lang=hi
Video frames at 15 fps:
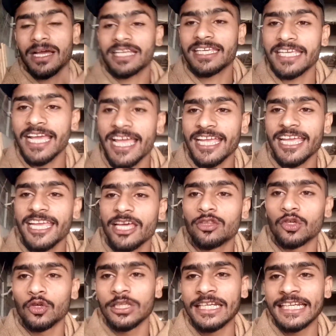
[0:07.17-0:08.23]
बाकी है कि ये
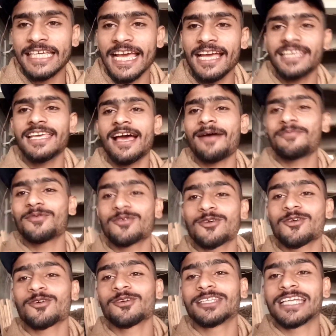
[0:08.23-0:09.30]
दो दिन क्या किया आप
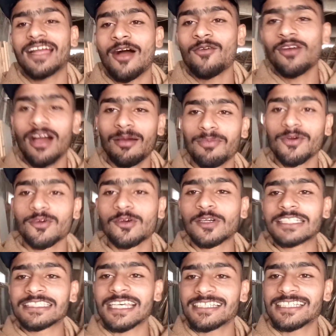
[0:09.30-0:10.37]
लोगों को दिखाऊंगा आप लोगों
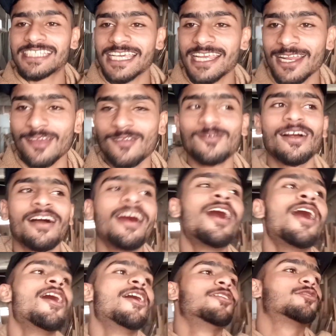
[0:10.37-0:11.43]
के साथ शेयर करूंगा
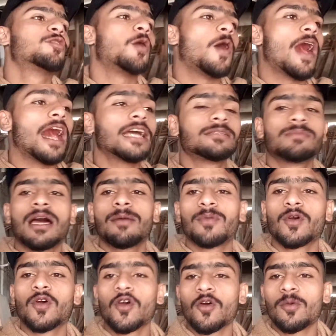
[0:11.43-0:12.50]
तो आज मैं आप
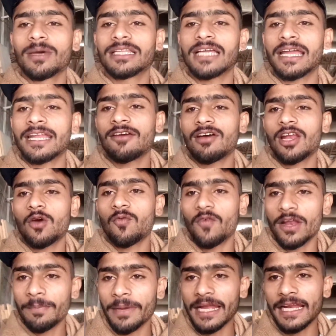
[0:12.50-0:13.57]
लोगों को बताने वाला हूँ
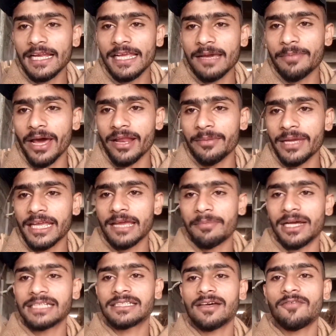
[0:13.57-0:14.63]
वन पैनल के बारे में कि
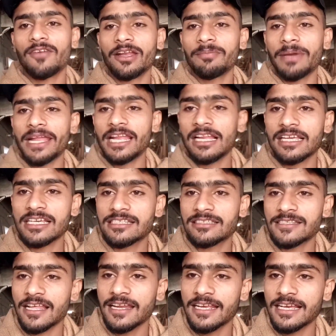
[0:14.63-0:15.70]
भाई साहब वन पैनल किस
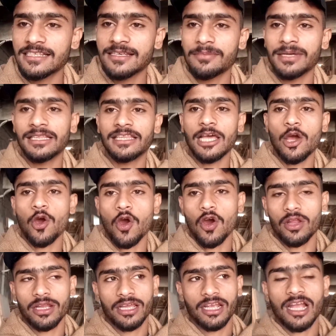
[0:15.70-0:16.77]
तरीके से बनता है
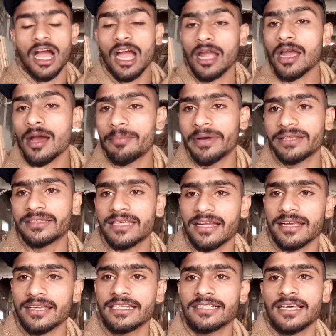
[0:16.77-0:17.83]
और कहाँ कहाँ भर्ती
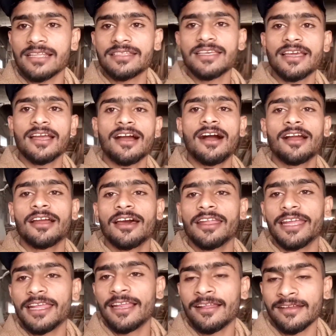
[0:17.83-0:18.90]
रखी जाती है कहाँ कहाँ
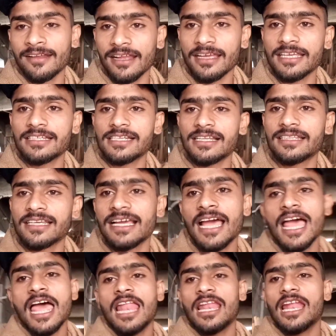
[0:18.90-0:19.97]
नहीं रखी जाती
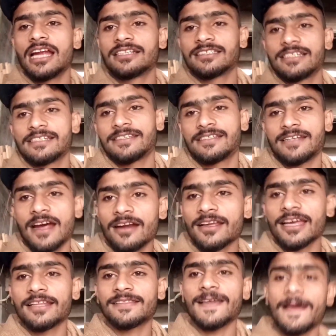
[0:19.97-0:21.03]
लेट्स स्टार्ट
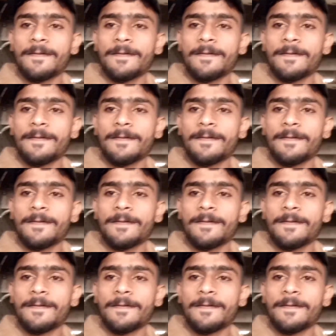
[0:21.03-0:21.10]
करते